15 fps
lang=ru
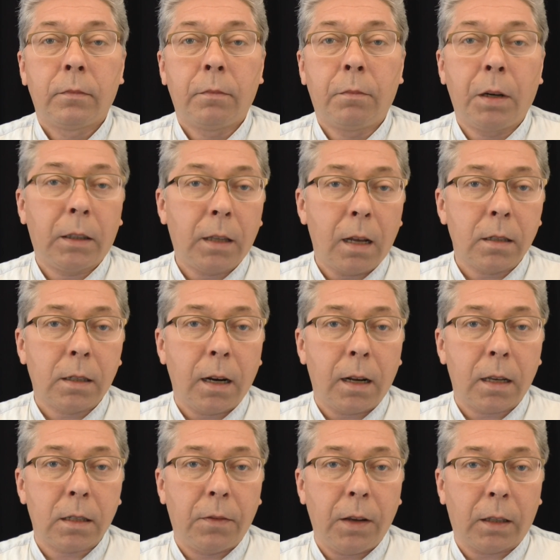Британская
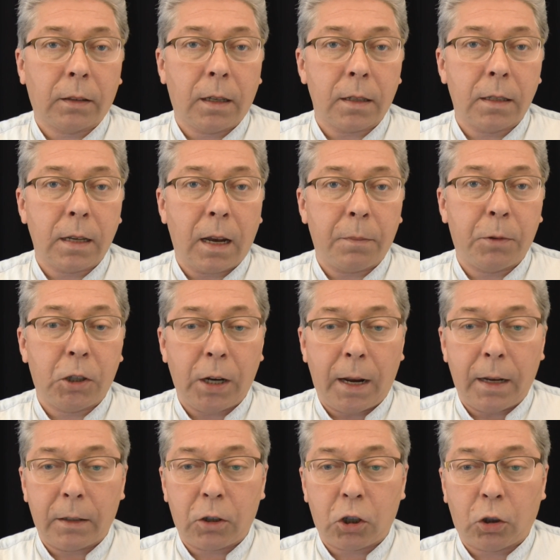разведка
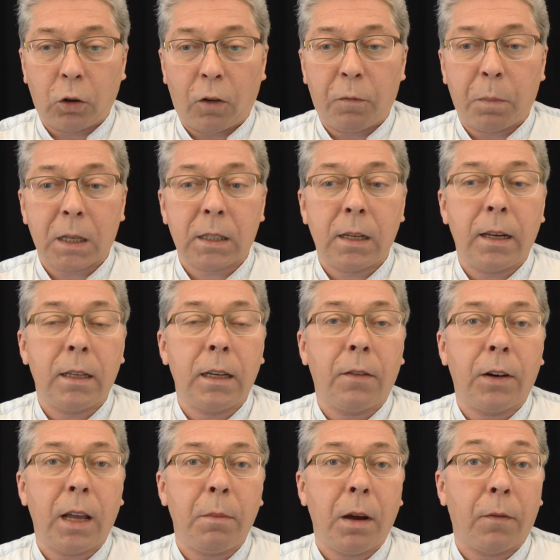сообщает, что в последнее
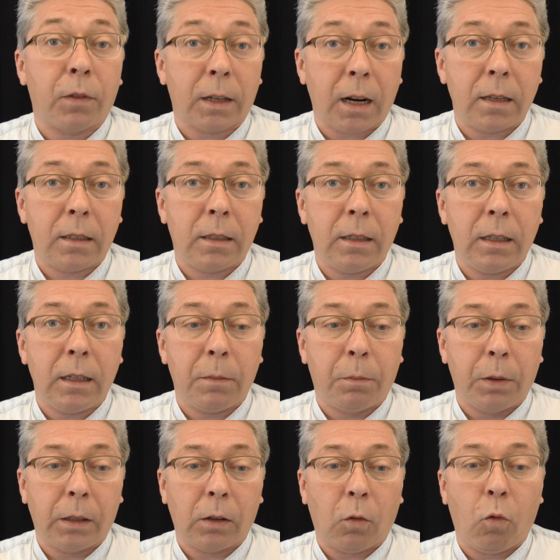время в России
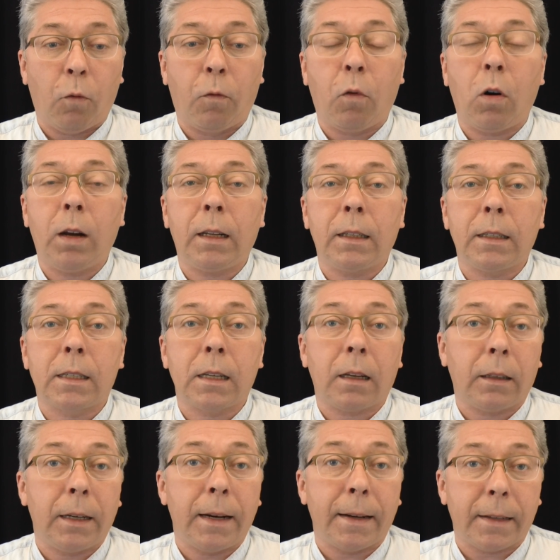был уволен
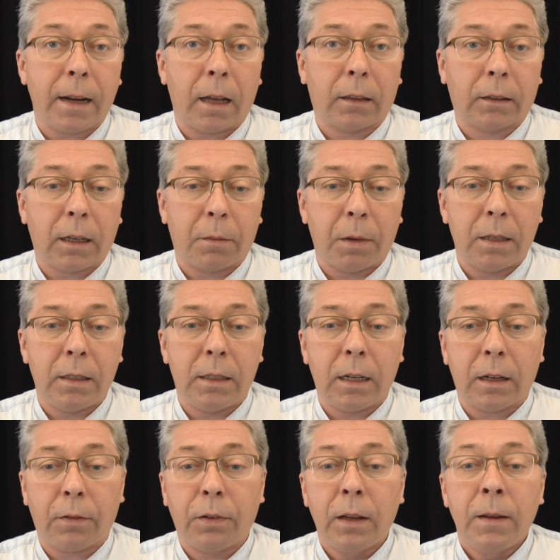целый ряд
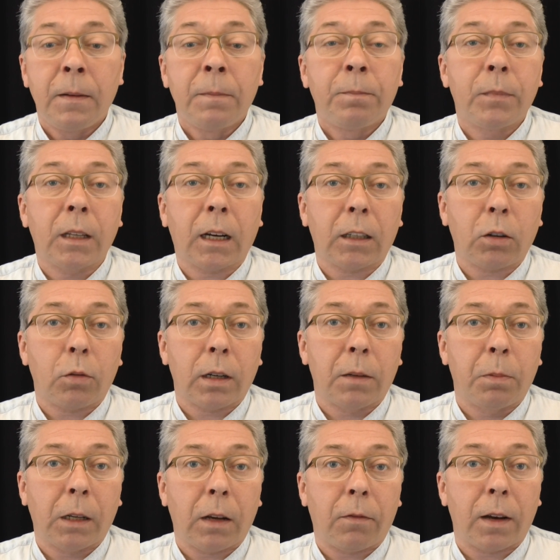командиров, на которых
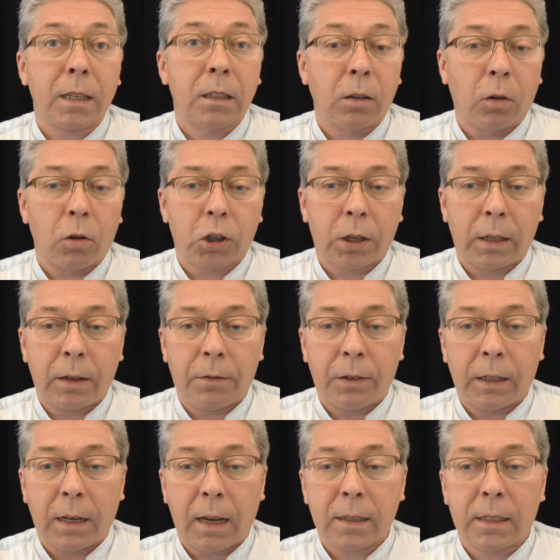была возложена
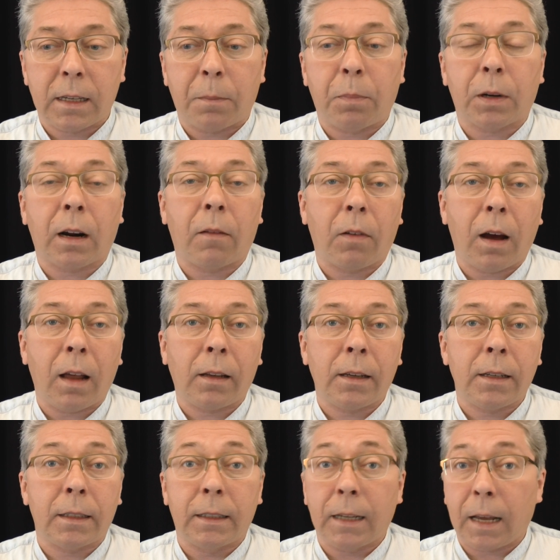вина за
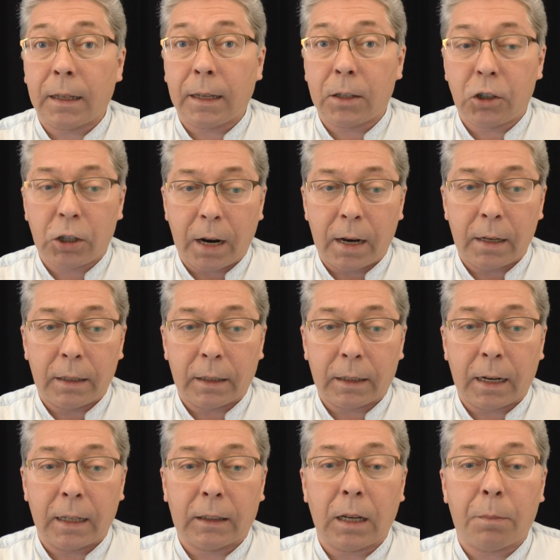провалы на начальных
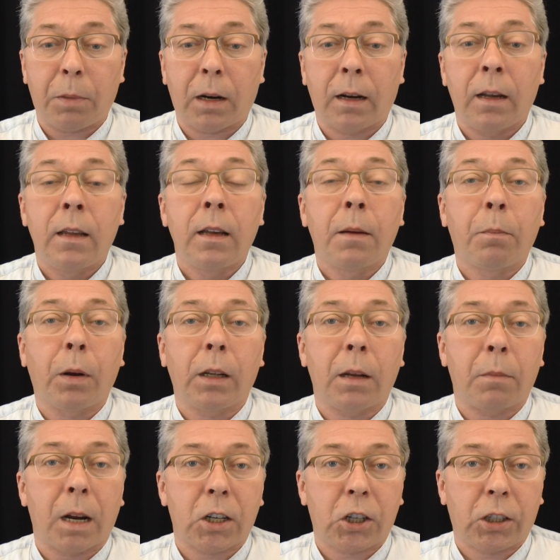этапах
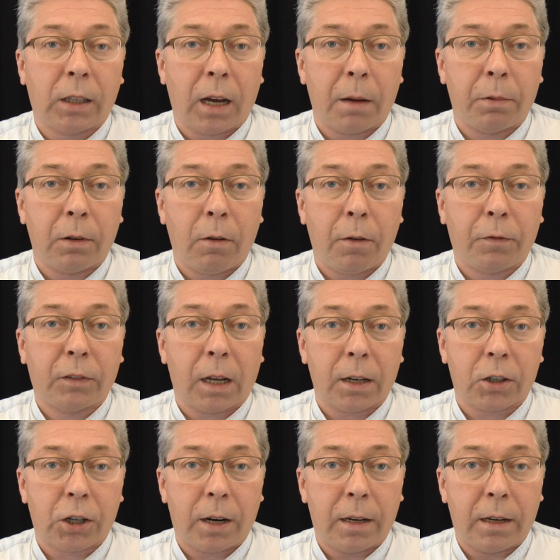полномасштабного
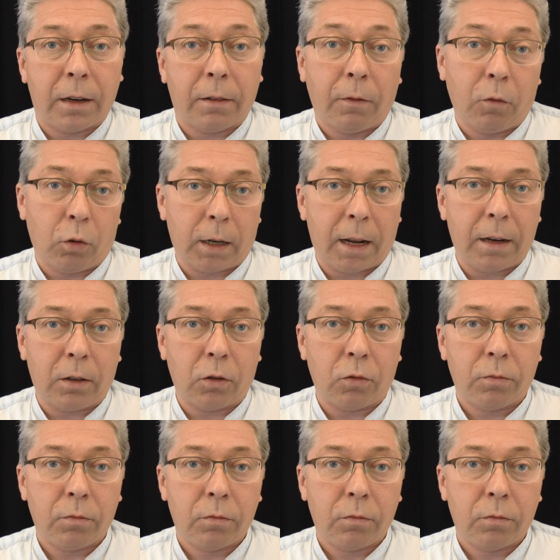вторжения в Украину.